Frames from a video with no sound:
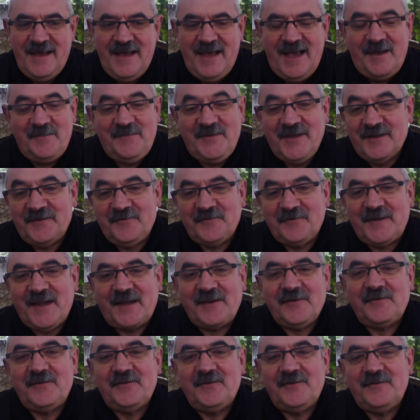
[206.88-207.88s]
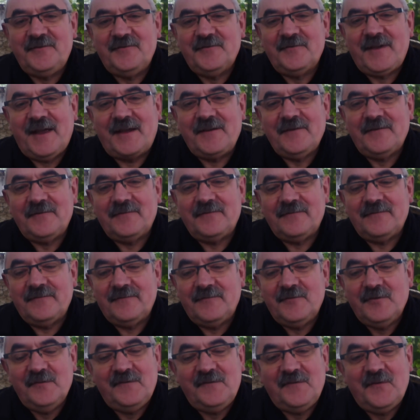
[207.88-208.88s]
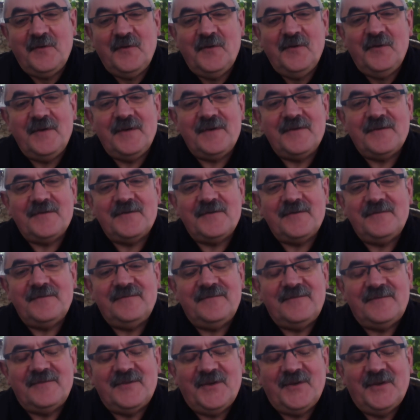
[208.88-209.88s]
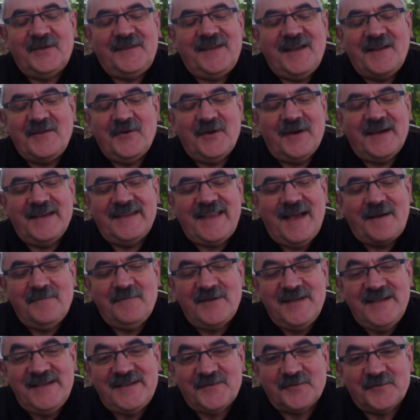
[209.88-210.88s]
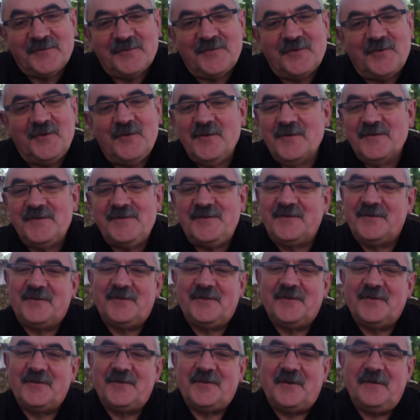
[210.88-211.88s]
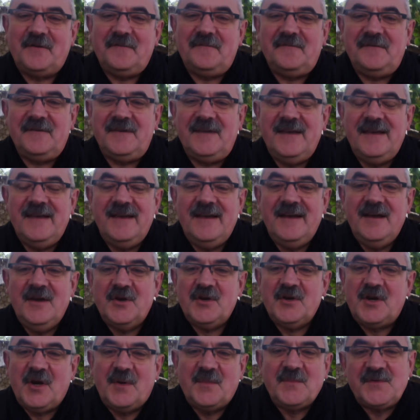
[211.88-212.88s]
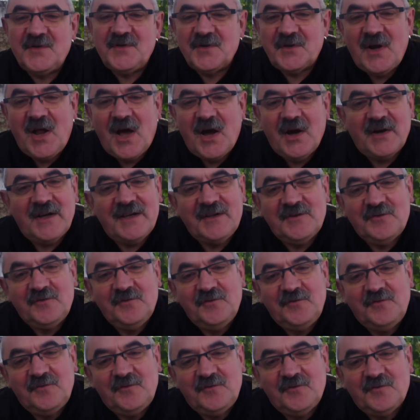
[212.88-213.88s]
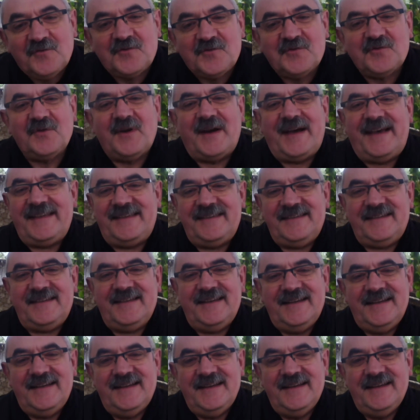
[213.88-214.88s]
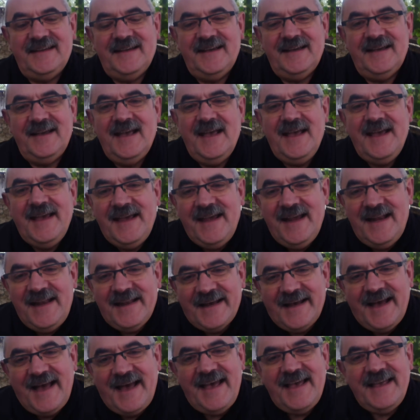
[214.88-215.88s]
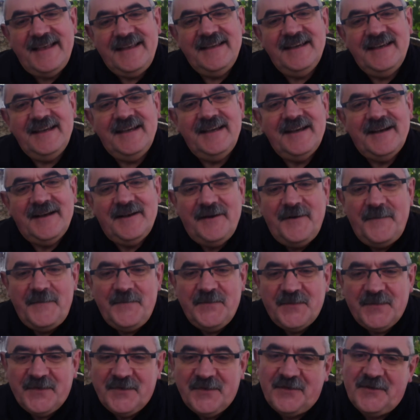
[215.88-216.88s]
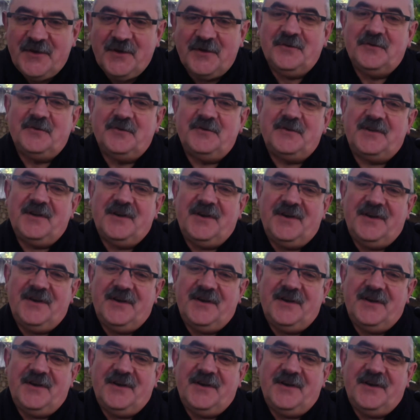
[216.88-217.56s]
eh bien tout à, tout à nouveau, le Seigneur établit son trône sur notre vie, comme cela aurait dû toujours être. Il règne dans nos cœurs.